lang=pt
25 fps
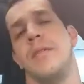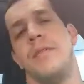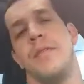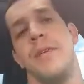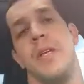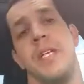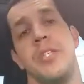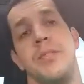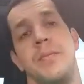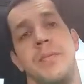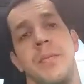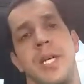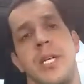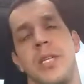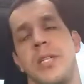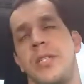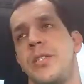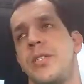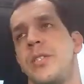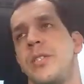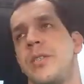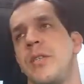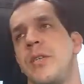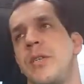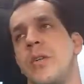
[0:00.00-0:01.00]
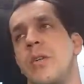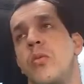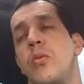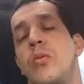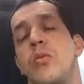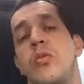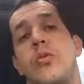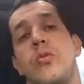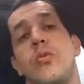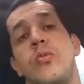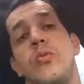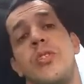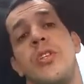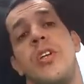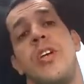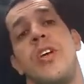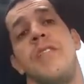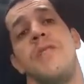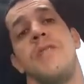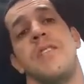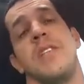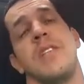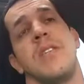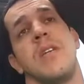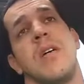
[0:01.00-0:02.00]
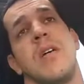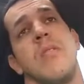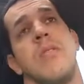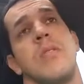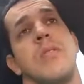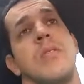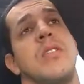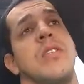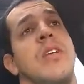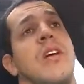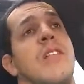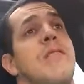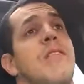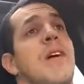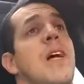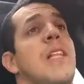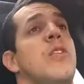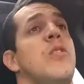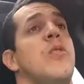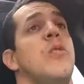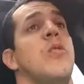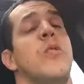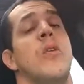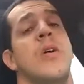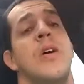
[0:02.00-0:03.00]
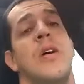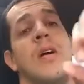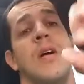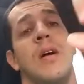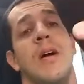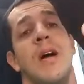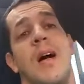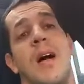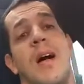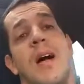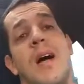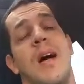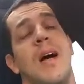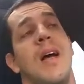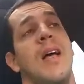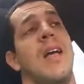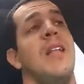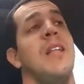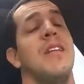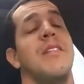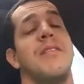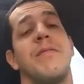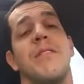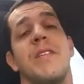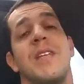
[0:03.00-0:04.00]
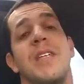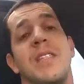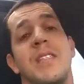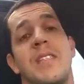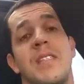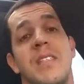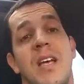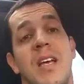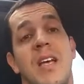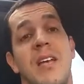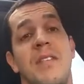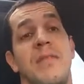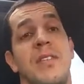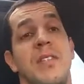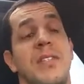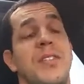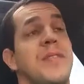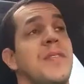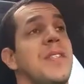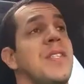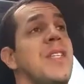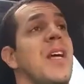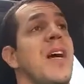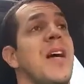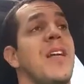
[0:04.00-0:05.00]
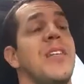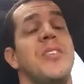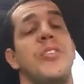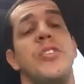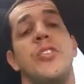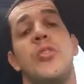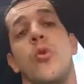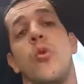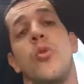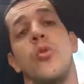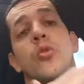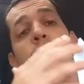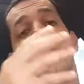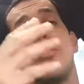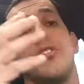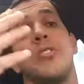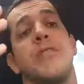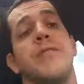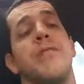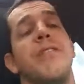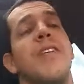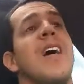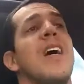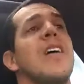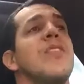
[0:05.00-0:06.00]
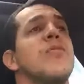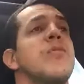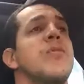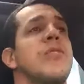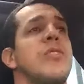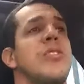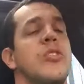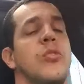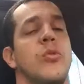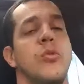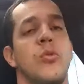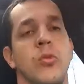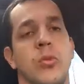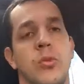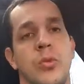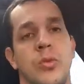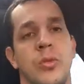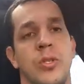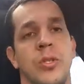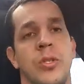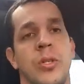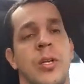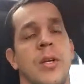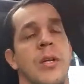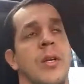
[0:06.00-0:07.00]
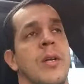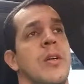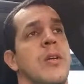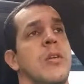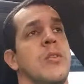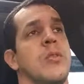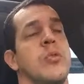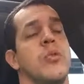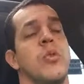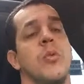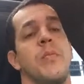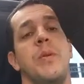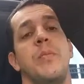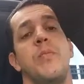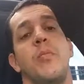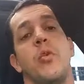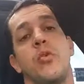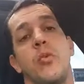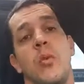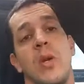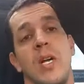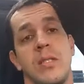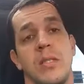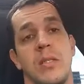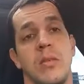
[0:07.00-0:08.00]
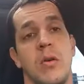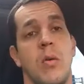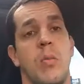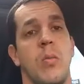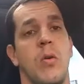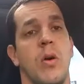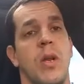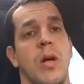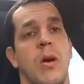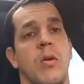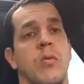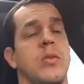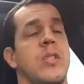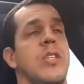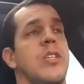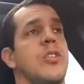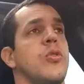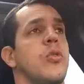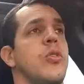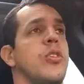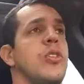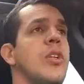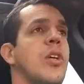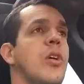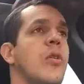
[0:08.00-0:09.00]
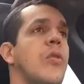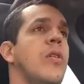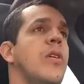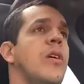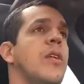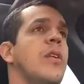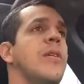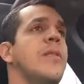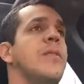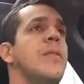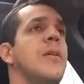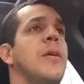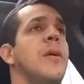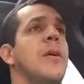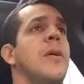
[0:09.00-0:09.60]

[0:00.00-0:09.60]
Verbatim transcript: Felizmente, um estudo de revisão que avaliou a relevância e a efetividade de outros diversos estudos sobre modulação hormonal de testosterona